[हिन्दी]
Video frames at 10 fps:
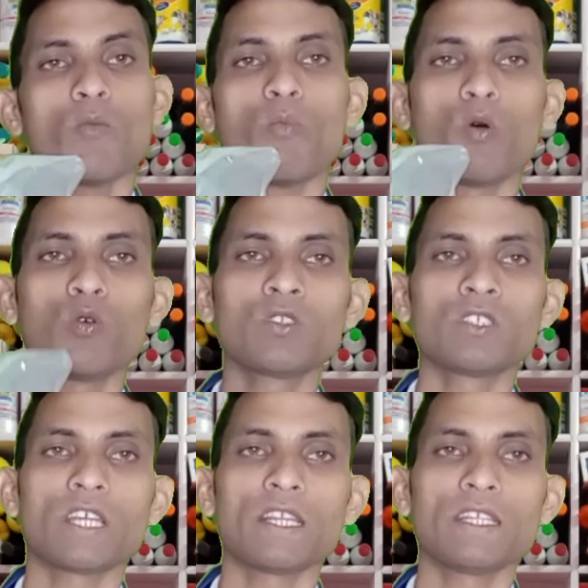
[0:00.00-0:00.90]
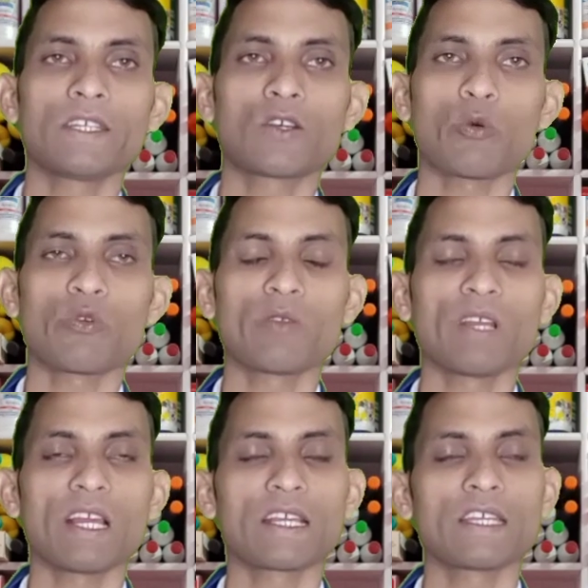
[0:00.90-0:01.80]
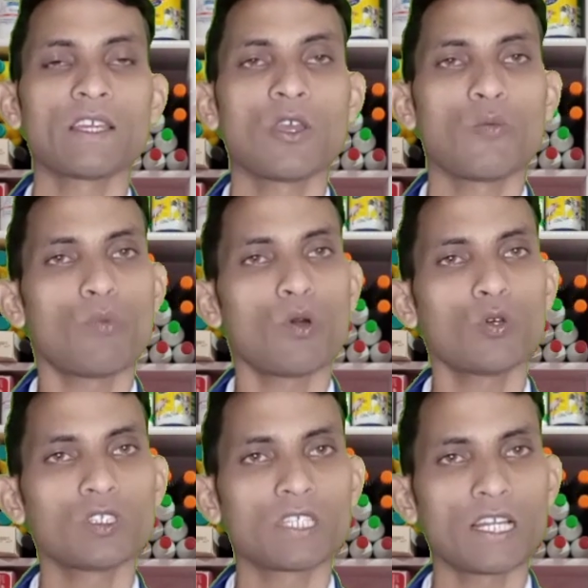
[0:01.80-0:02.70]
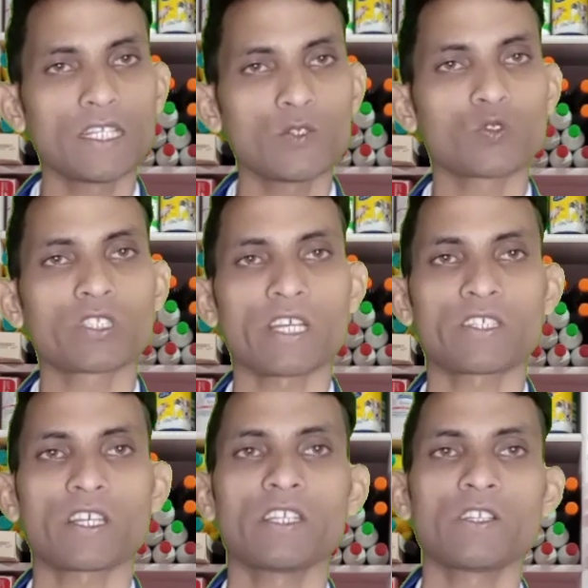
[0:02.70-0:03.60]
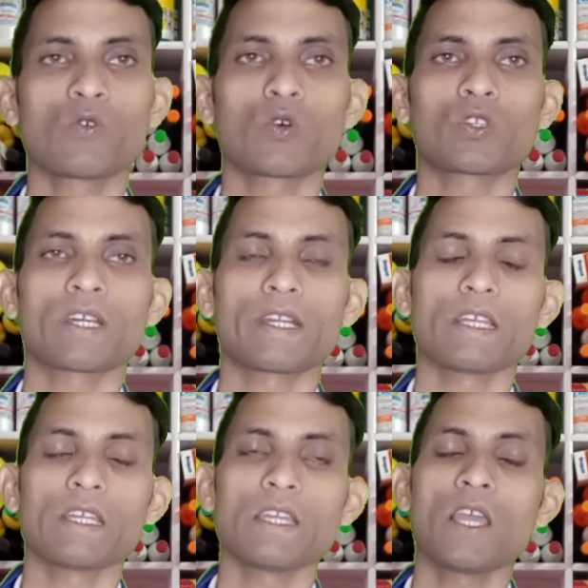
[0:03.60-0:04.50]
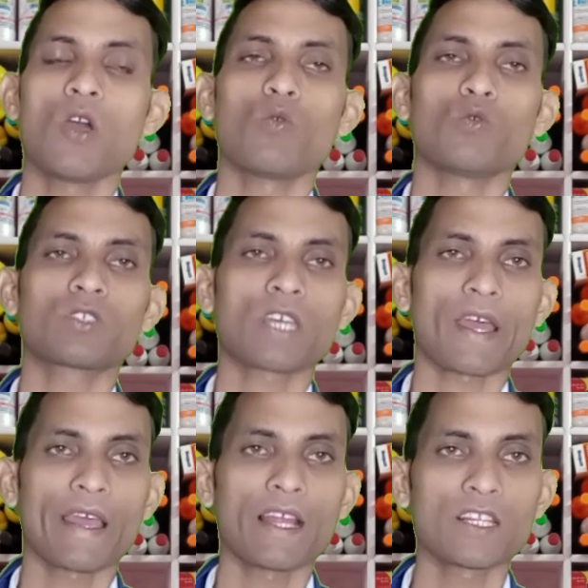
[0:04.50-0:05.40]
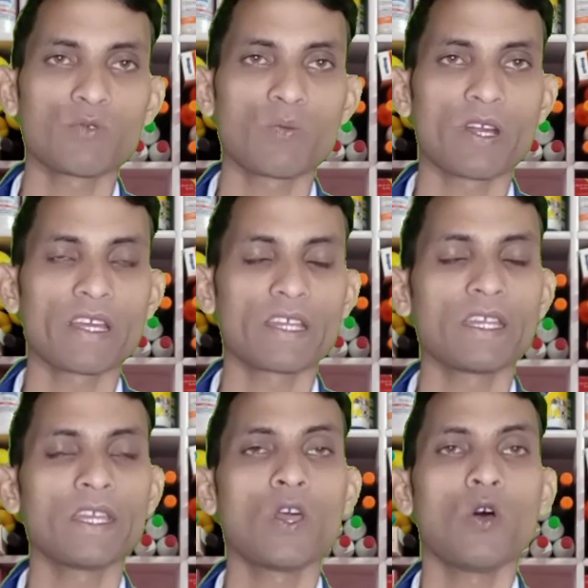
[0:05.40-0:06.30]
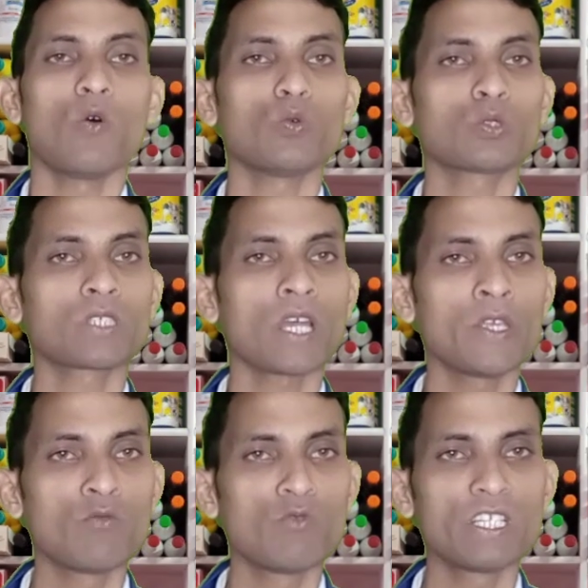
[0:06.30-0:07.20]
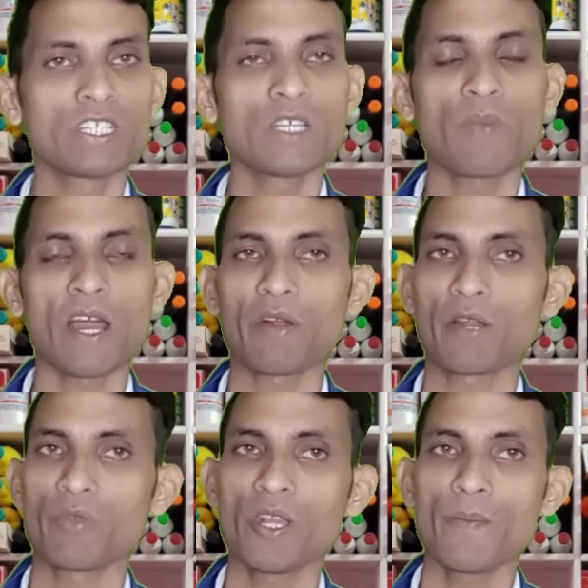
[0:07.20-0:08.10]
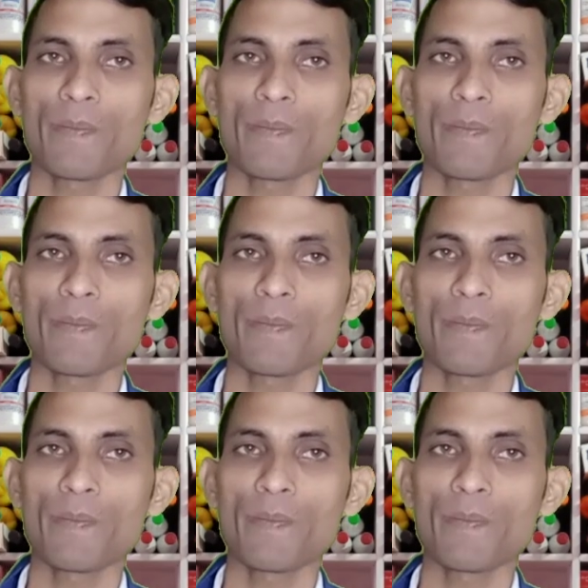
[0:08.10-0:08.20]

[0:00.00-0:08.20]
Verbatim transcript: बहुत जल्दी रिकवरी मिलेगी बहुत जल्दी उसका शरीर ग्रोथ करेगी उसका हेल्थ भी बढ़ेगी उसका इम्यूनिटी पावर भी